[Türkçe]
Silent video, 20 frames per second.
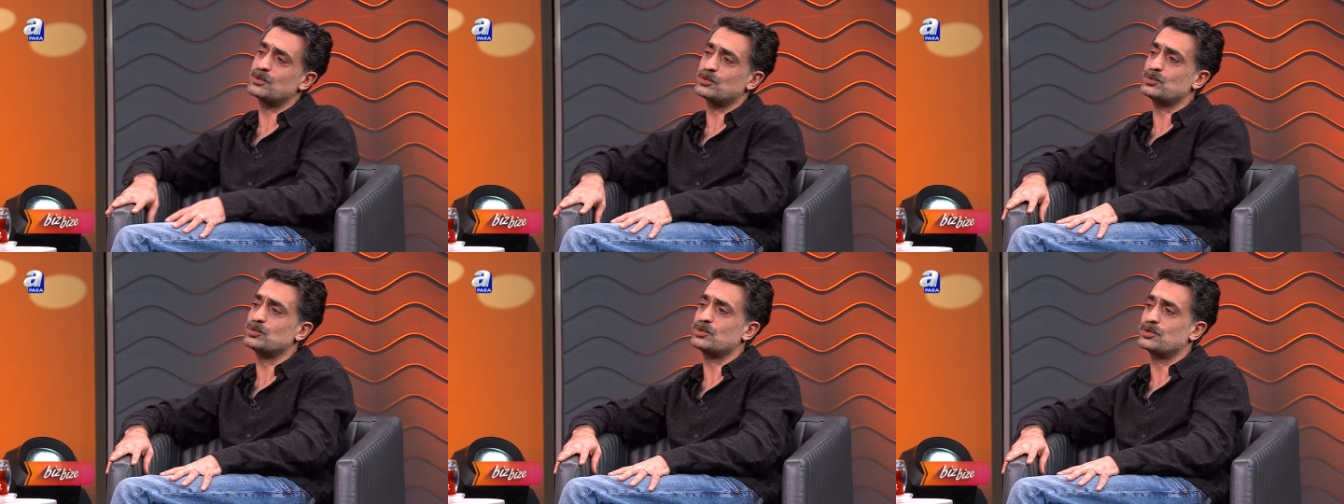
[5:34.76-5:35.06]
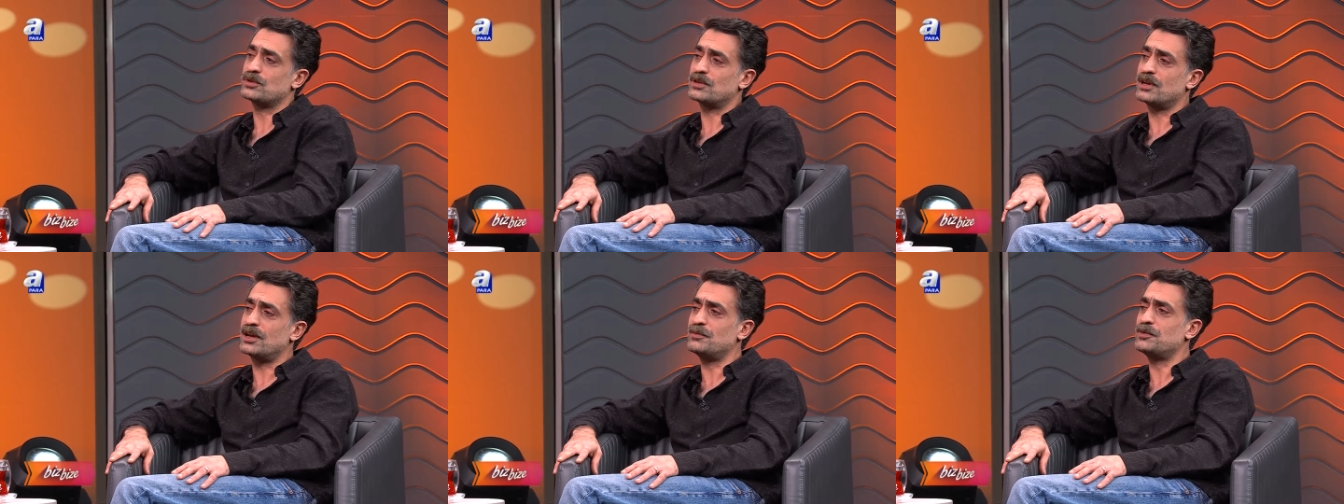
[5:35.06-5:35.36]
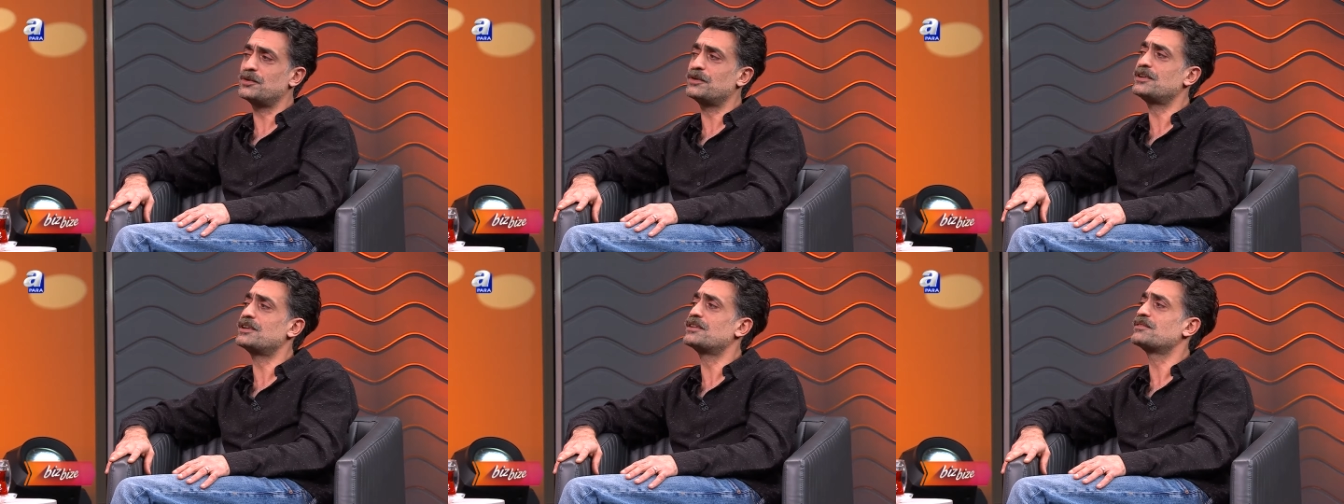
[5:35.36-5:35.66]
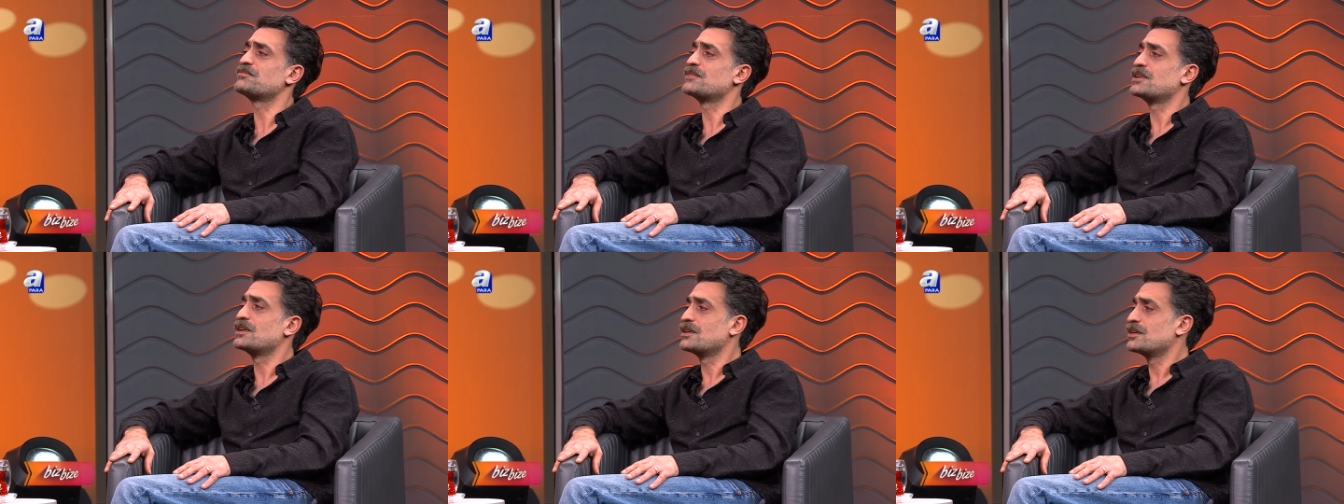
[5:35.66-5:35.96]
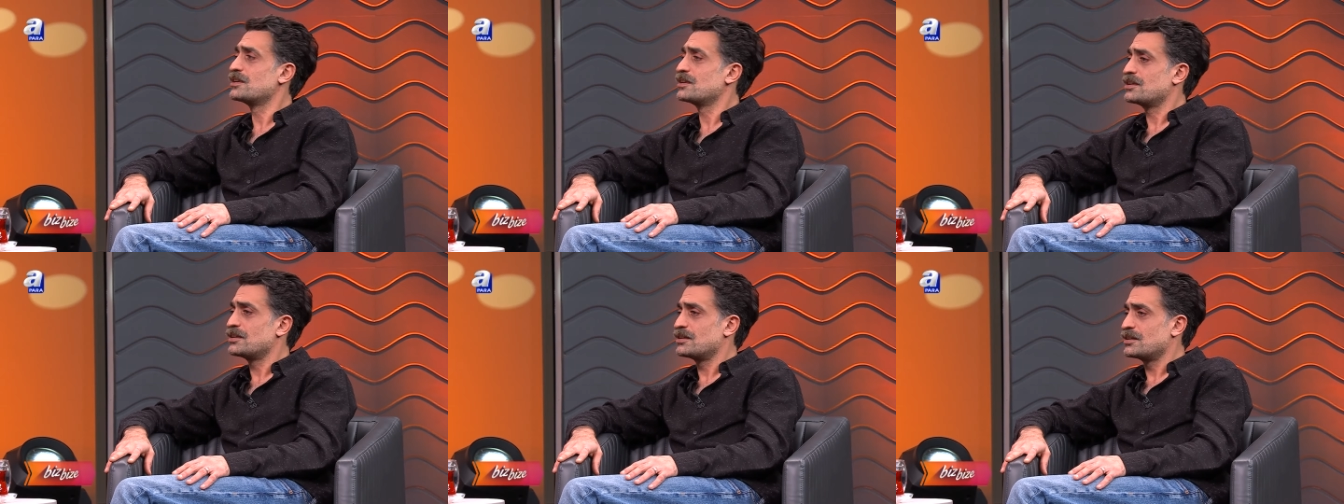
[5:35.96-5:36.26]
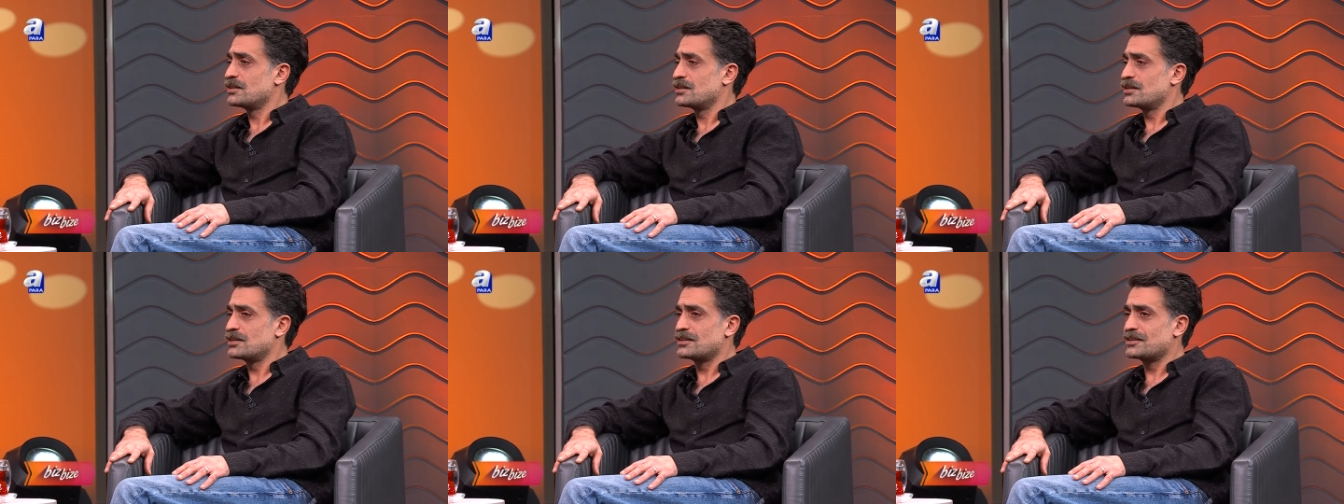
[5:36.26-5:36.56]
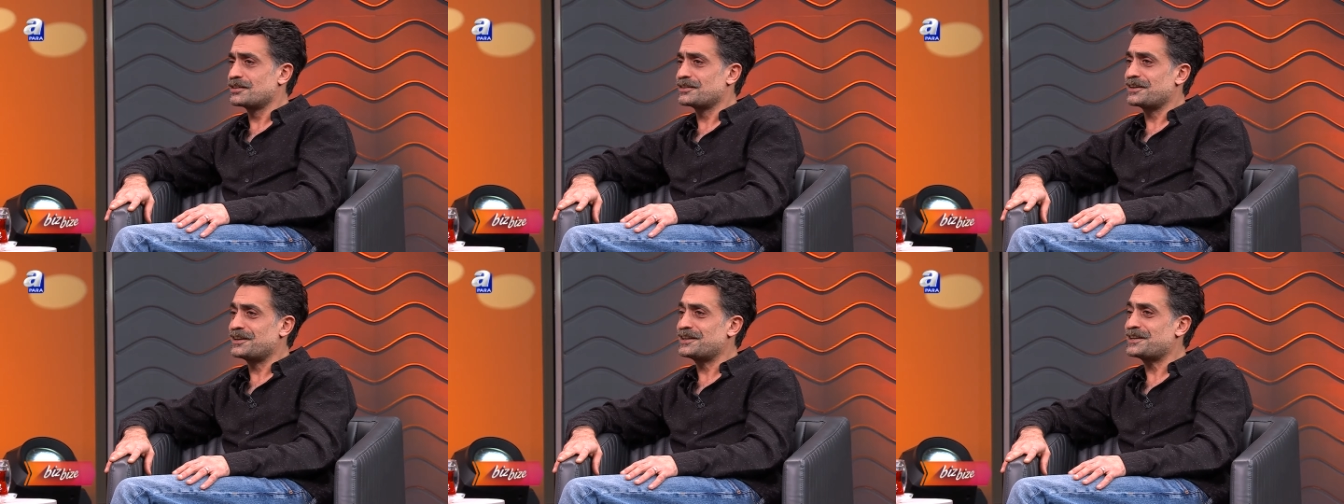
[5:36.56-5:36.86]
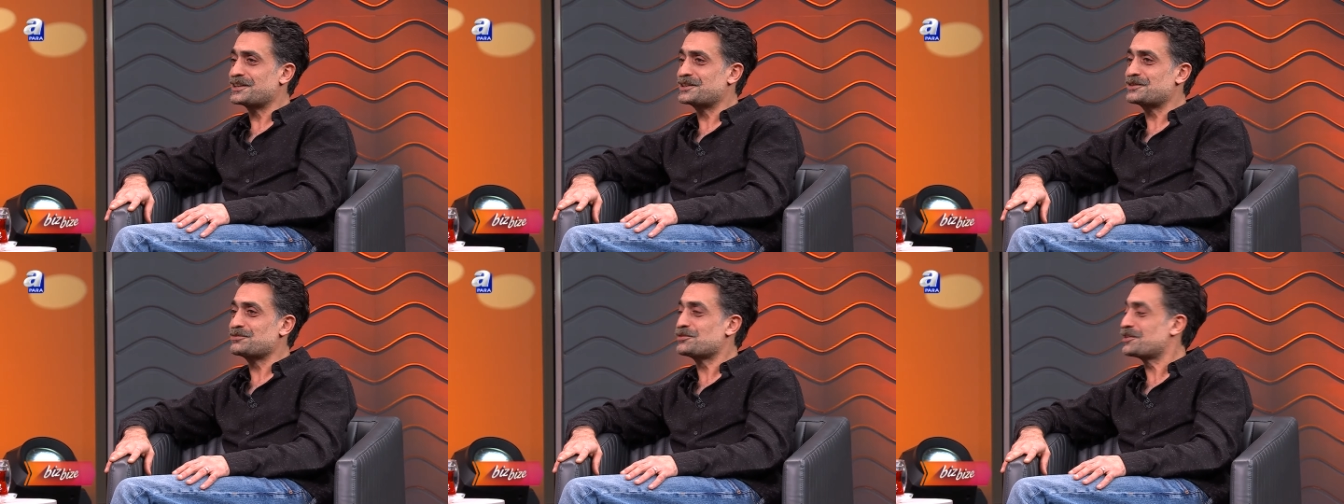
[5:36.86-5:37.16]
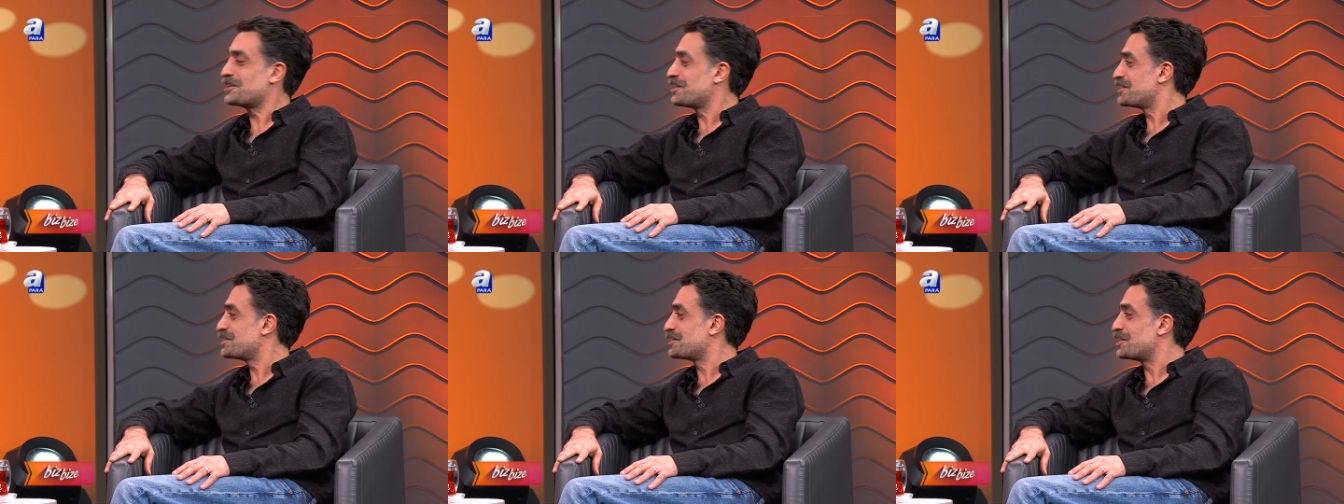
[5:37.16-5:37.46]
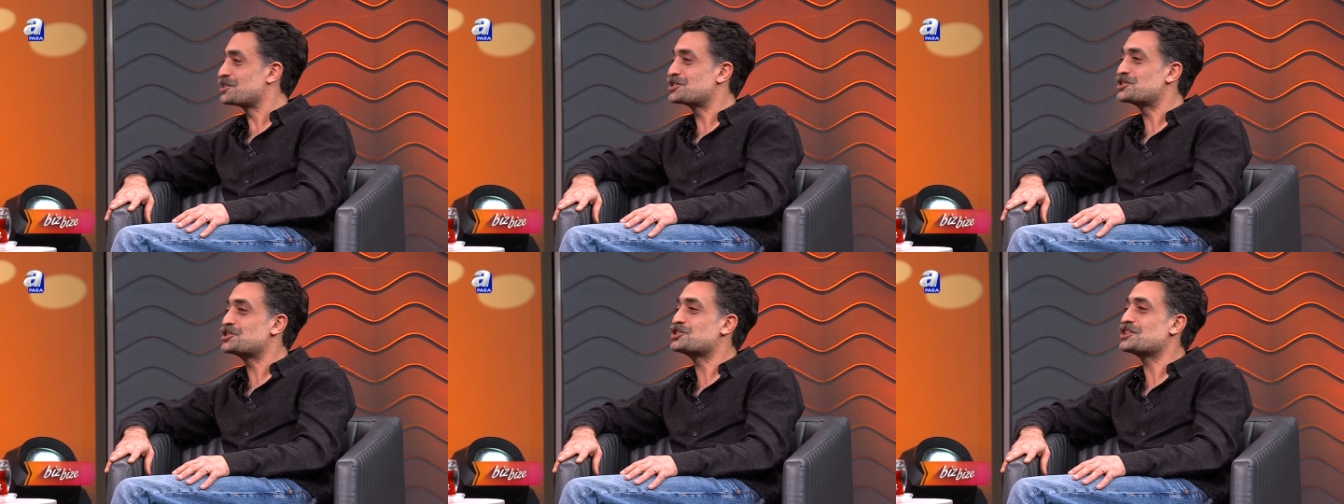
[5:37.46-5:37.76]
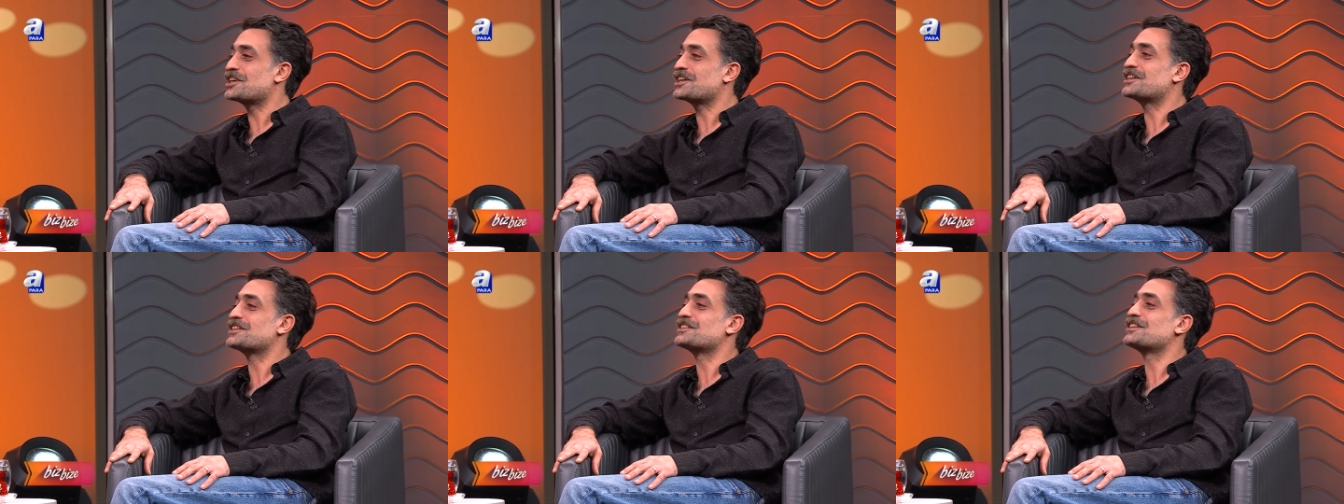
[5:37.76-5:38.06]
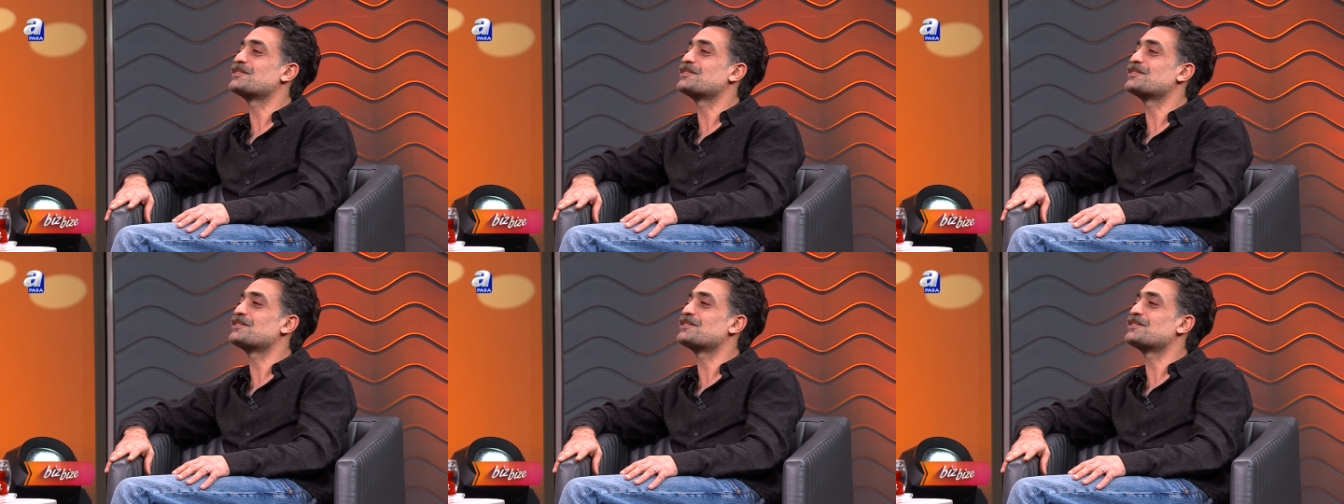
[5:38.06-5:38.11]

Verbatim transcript: oluyor. Ama öyle e, hayatına Hayatım yansıyacak kadar